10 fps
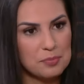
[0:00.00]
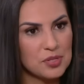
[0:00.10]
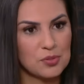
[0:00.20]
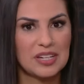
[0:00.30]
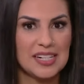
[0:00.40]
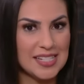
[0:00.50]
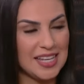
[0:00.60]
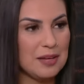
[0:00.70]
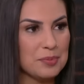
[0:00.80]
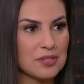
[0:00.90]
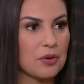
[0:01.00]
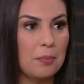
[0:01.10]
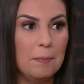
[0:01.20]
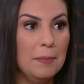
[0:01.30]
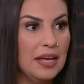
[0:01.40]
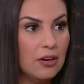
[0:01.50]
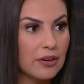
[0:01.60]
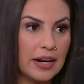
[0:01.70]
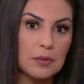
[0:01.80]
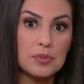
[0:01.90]
preciso crescer, preciso
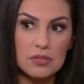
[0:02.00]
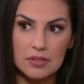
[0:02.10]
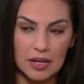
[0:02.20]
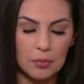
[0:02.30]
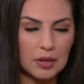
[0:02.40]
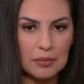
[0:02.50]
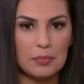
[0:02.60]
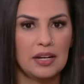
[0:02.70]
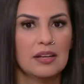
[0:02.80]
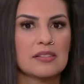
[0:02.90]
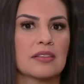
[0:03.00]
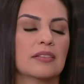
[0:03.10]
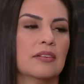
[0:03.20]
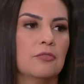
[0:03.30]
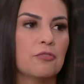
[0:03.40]
melhorar, preciso criar uma empresa. Então